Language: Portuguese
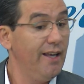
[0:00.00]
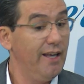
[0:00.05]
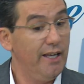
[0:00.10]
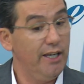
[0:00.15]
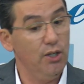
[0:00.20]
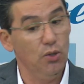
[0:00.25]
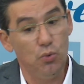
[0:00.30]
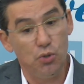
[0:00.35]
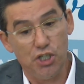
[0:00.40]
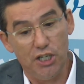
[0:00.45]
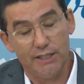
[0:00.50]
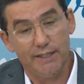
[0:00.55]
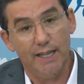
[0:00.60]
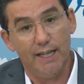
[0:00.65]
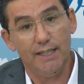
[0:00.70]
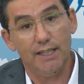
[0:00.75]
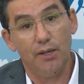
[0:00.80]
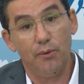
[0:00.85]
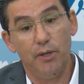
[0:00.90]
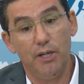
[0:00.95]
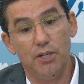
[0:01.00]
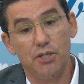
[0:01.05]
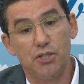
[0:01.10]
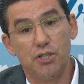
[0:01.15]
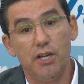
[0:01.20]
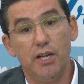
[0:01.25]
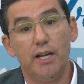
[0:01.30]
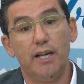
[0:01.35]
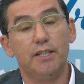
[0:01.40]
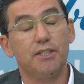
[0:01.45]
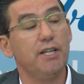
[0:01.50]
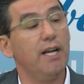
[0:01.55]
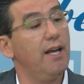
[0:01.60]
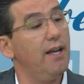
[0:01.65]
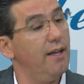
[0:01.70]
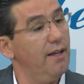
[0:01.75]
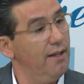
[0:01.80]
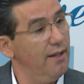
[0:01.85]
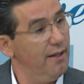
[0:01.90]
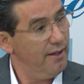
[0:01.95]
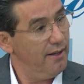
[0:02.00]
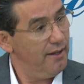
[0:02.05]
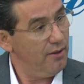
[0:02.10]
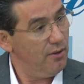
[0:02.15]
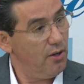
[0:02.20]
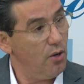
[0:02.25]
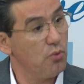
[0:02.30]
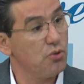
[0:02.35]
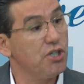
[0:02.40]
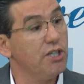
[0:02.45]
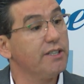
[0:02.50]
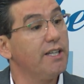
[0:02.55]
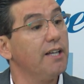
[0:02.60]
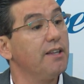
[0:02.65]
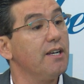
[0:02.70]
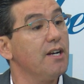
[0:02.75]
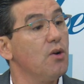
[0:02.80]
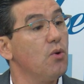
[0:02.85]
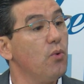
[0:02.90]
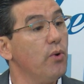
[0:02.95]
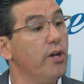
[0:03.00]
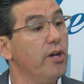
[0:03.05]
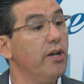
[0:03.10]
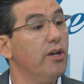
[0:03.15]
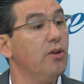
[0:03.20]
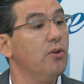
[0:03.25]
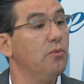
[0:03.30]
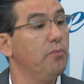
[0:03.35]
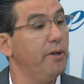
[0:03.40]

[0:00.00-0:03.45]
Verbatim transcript: E no jantar, não, ele chega já, é um jantar tranquilo,